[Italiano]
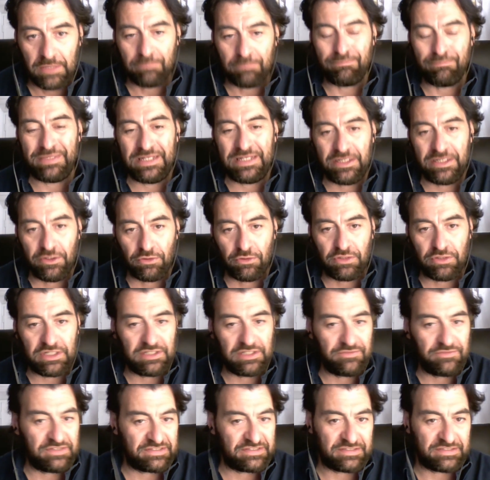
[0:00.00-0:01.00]
milioni
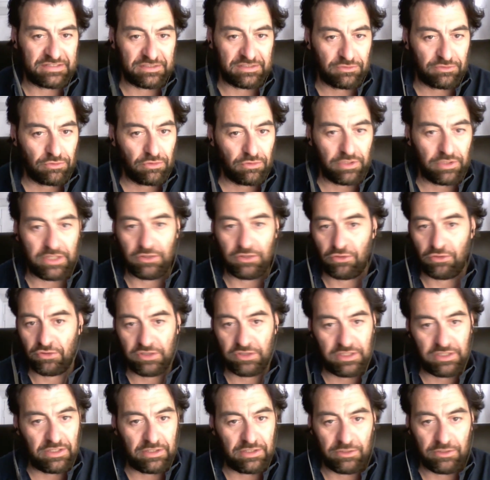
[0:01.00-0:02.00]
di visitatori in
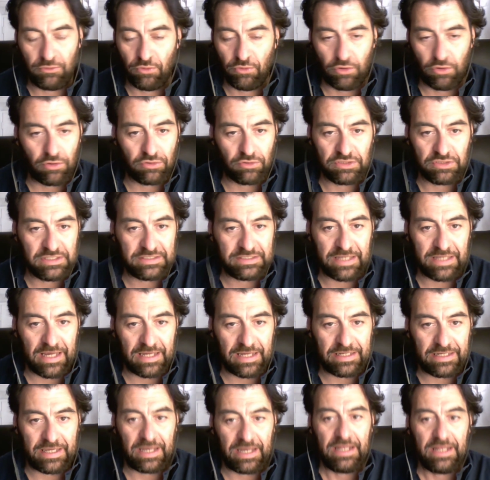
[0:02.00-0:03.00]
ogni luogo
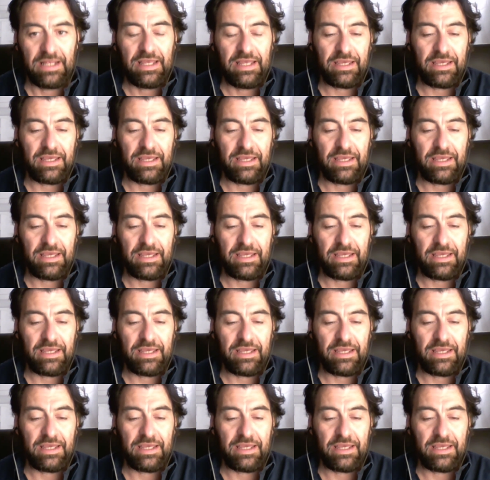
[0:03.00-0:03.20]
d'Italia